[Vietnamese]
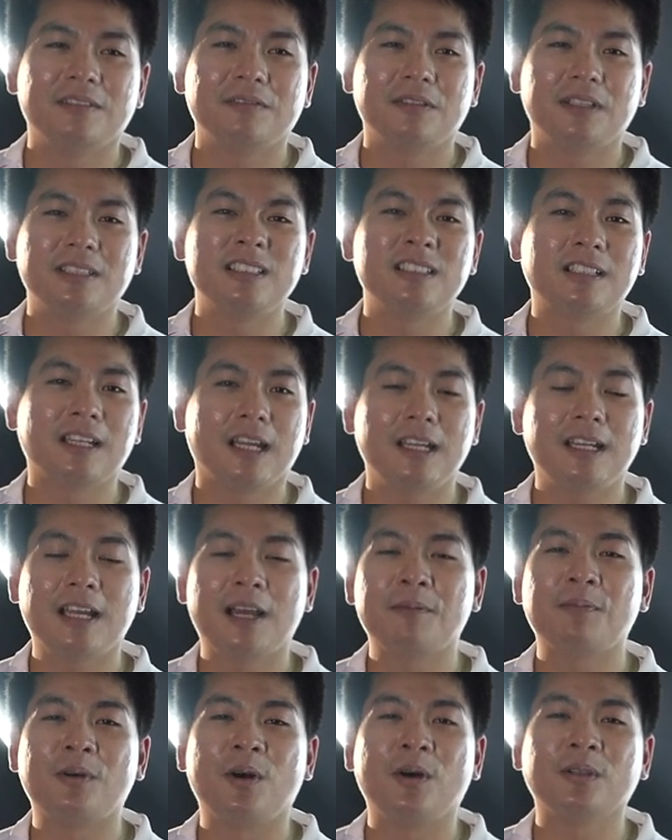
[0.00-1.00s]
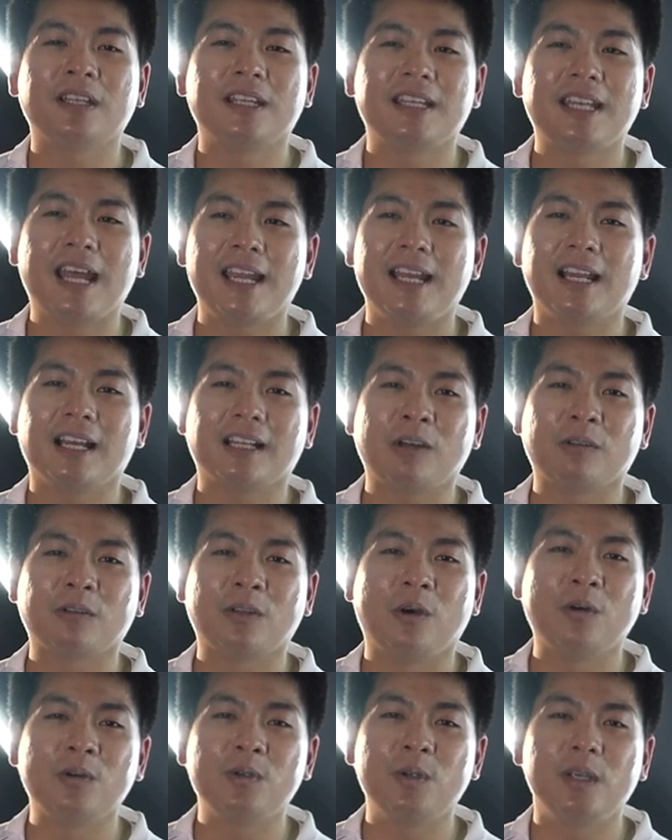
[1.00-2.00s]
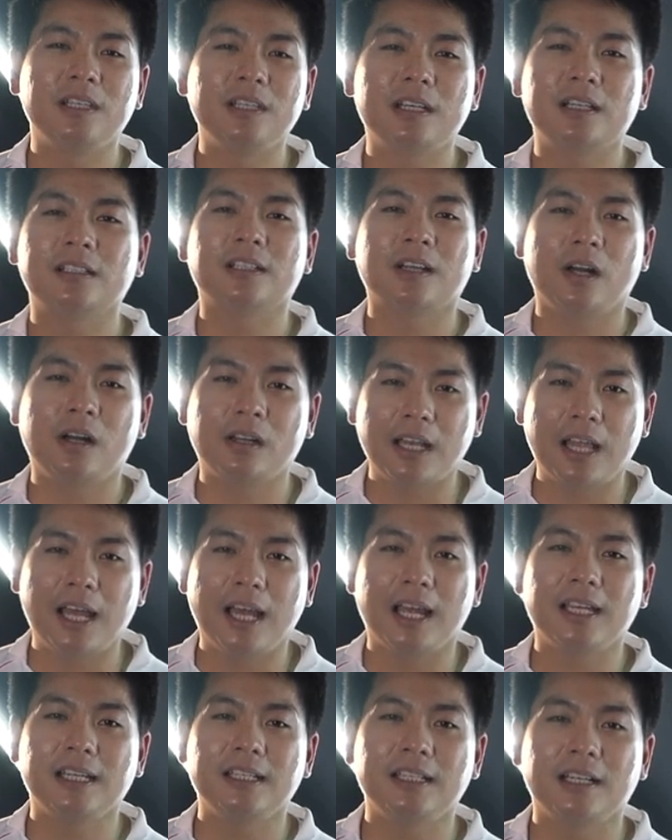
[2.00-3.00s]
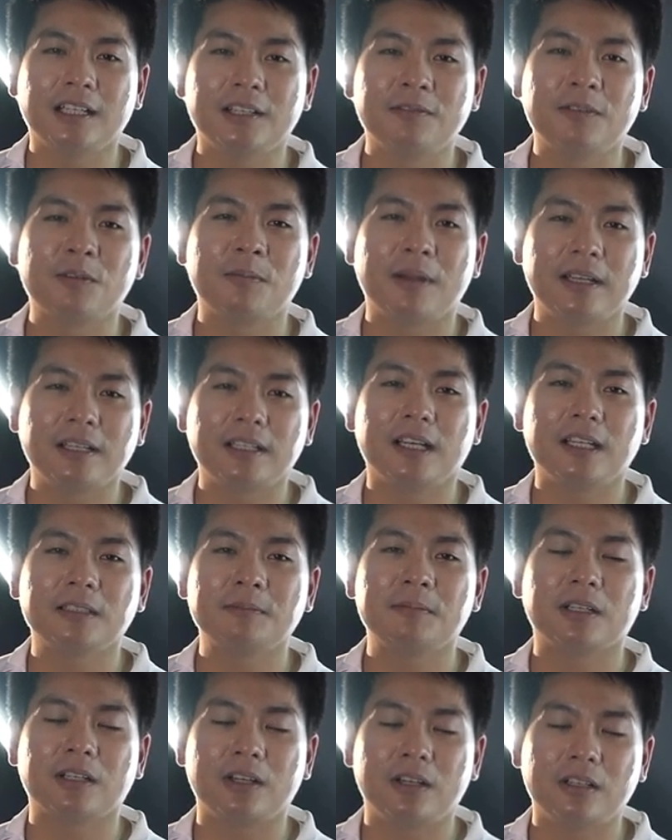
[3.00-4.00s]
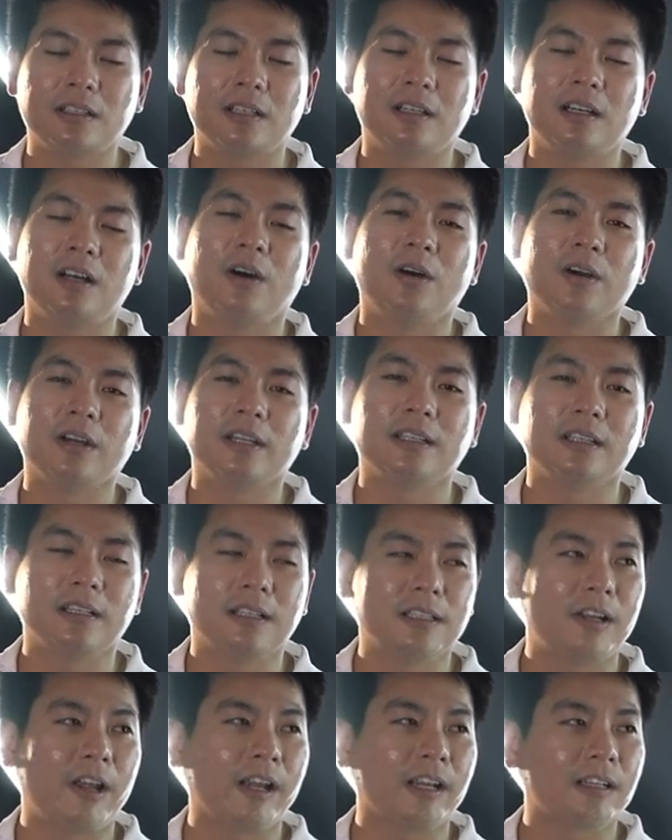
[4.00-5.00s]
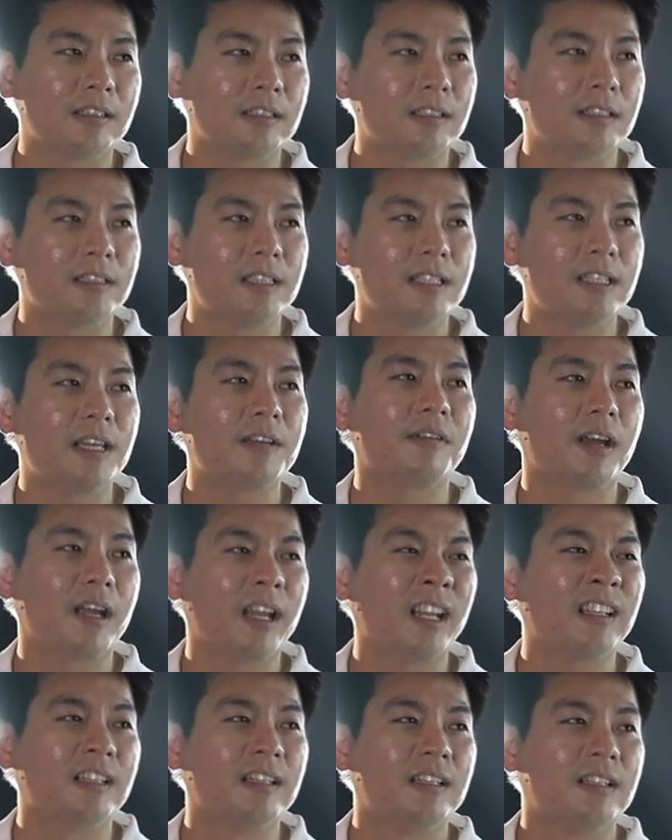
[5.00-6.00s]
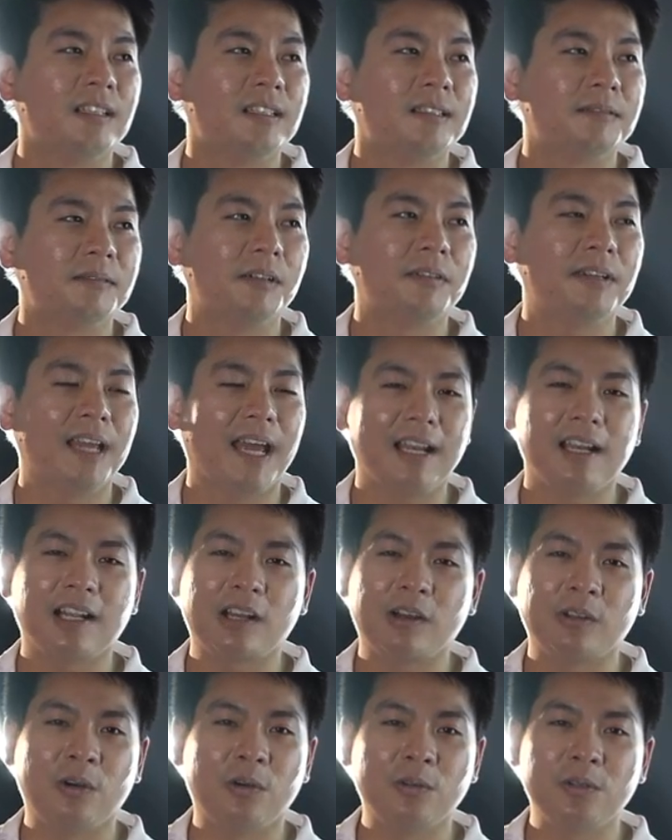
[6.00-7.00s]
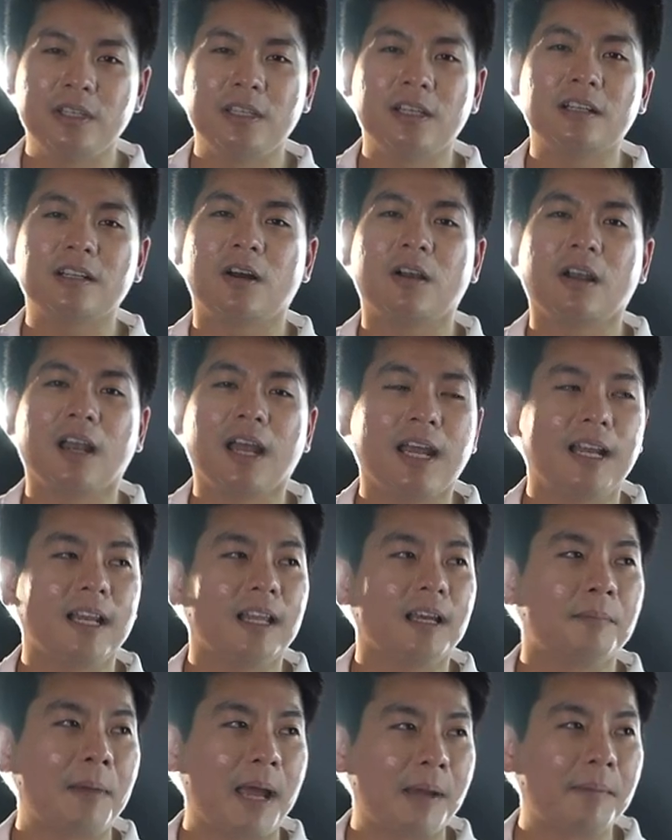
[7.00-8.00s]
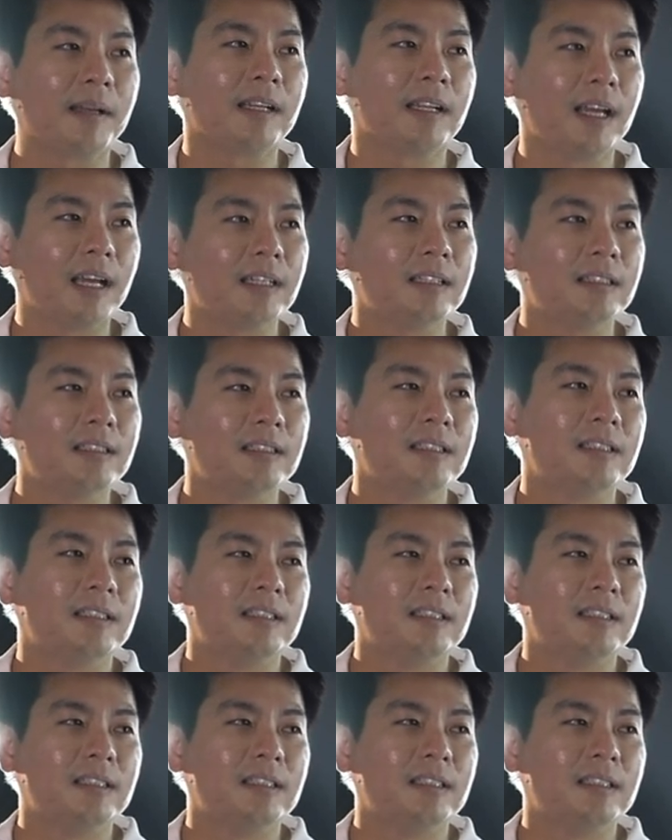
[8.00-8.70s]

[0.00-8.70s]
Và chưa kể Rabiot thì đây là cầu thủ duy nhất còn lại ở cái vòng bán kết mà có cơ hội đạt chiếc giày vàng, bởi vì anh là cầu thủ duy nhất còn lại là ba bàn thắng.